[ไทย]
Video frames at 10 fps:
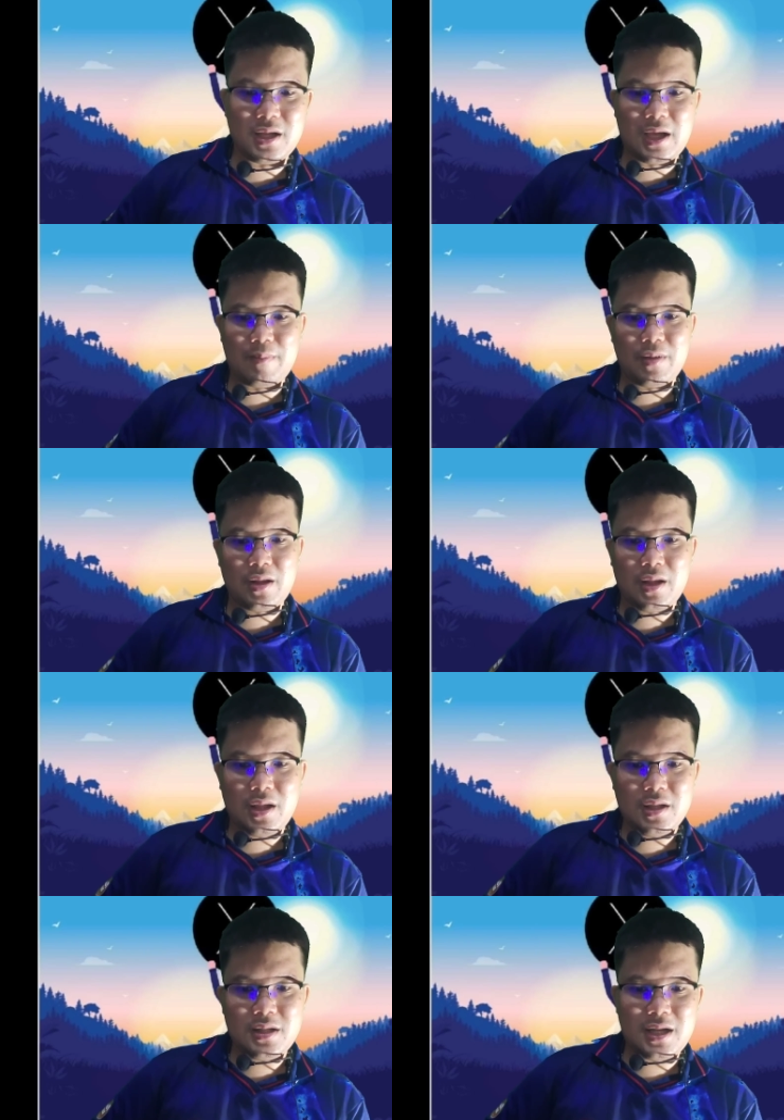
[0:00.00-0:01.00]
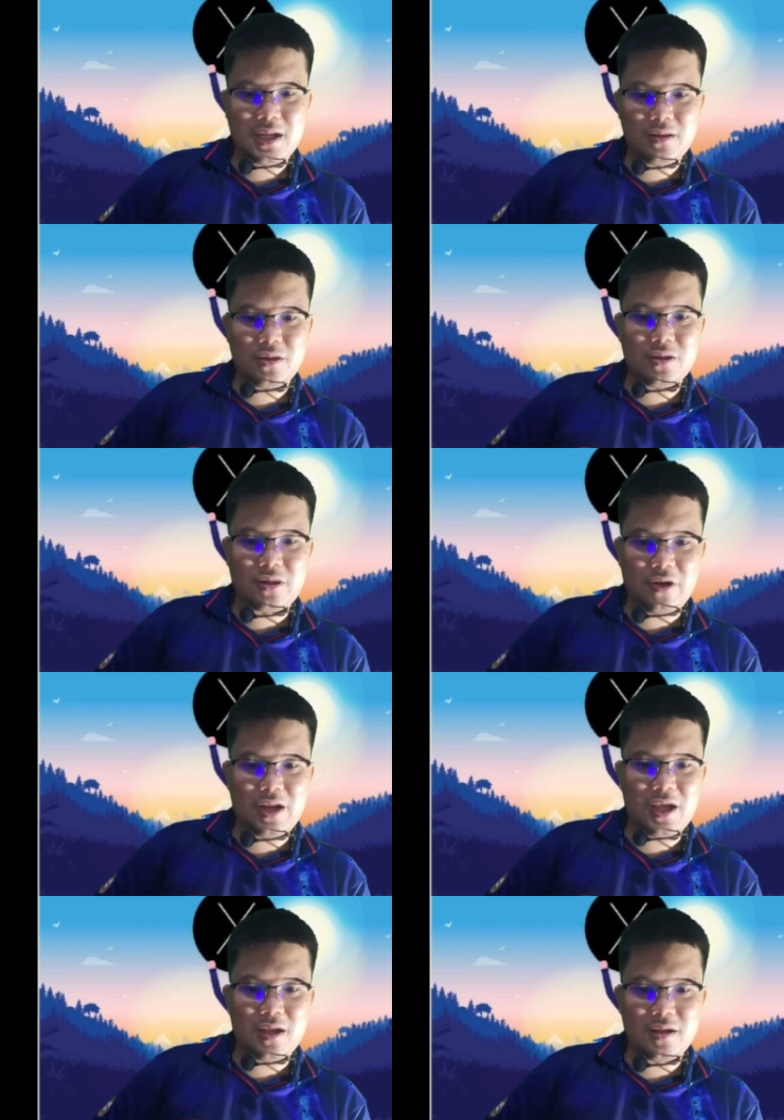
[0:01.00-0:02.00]
นะครับฉะนั้นตอ
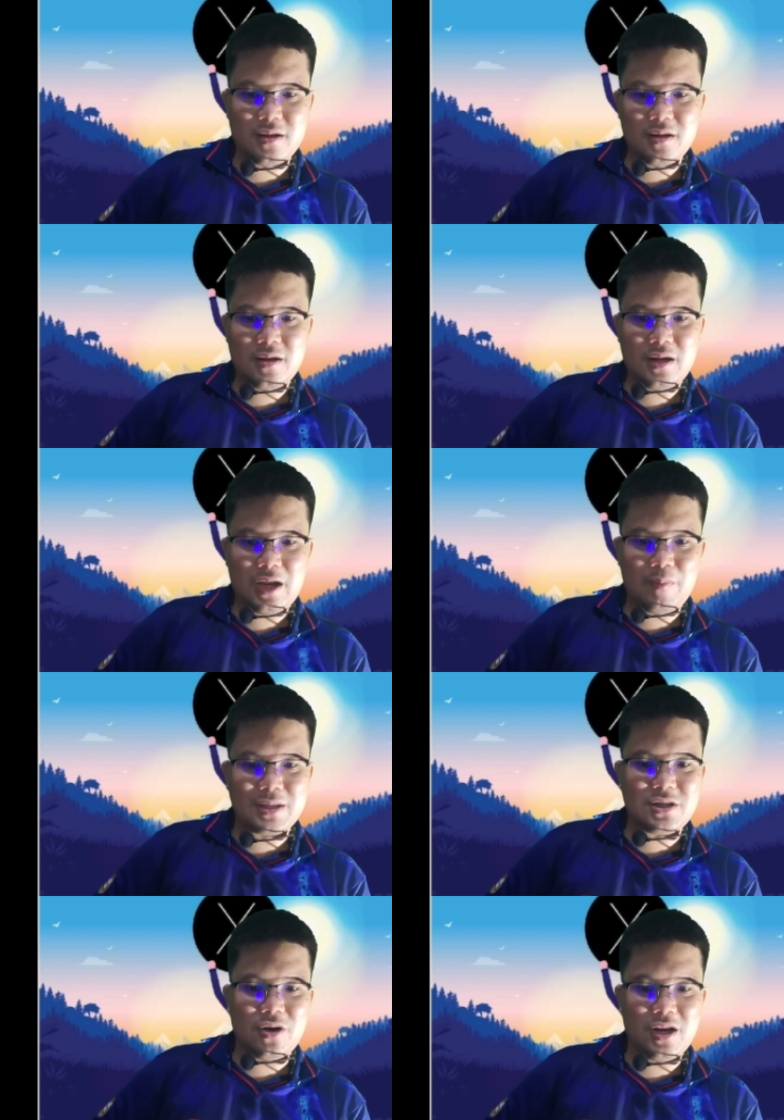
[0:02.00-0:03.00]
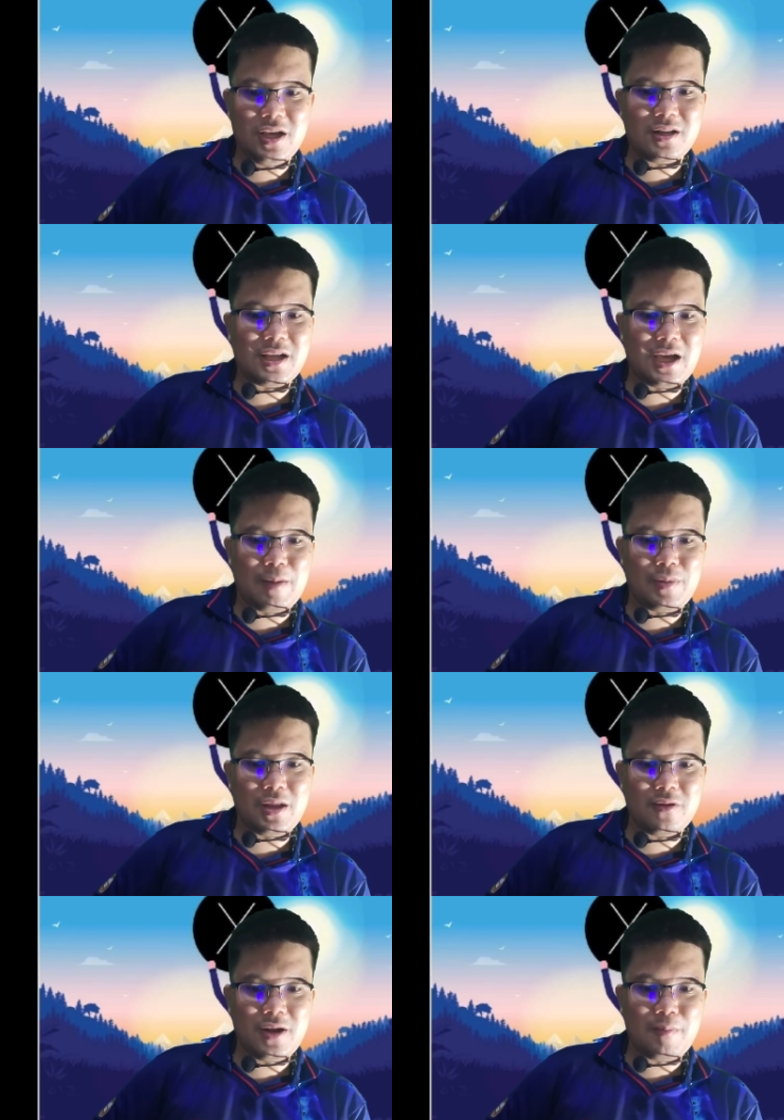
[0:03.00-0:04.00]
นนี้เรามาเจาะลึกนะครับ
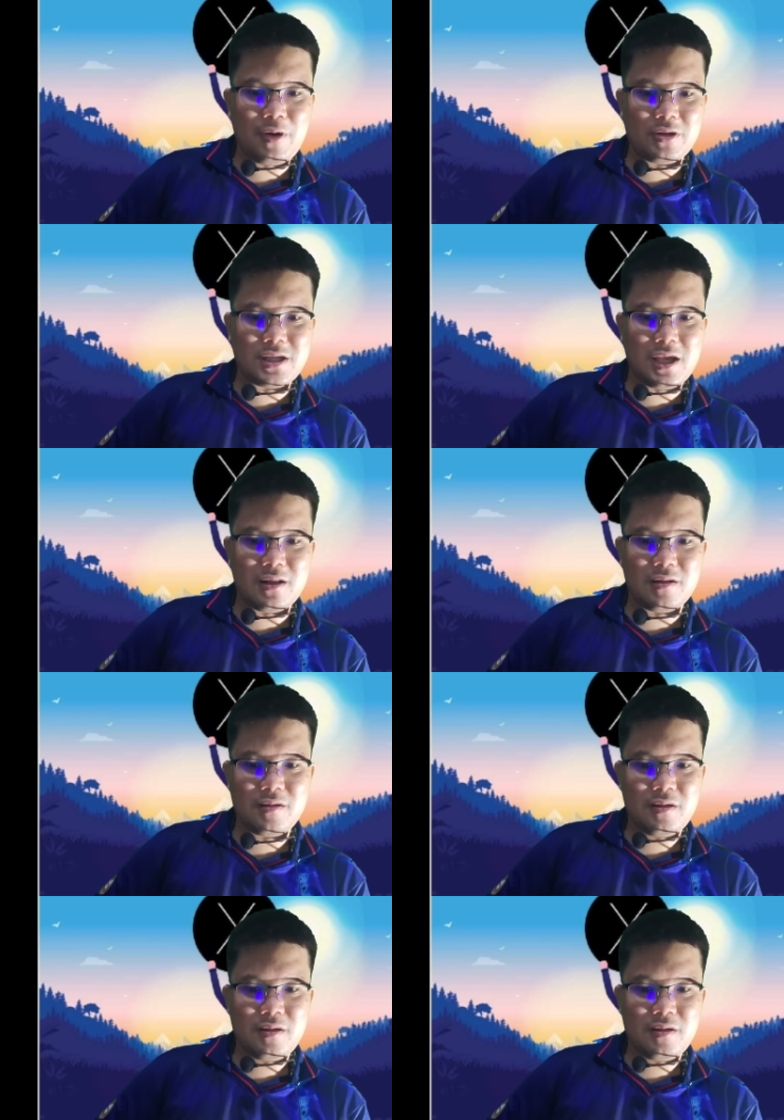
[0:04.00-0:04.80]
Ethereum Blockchain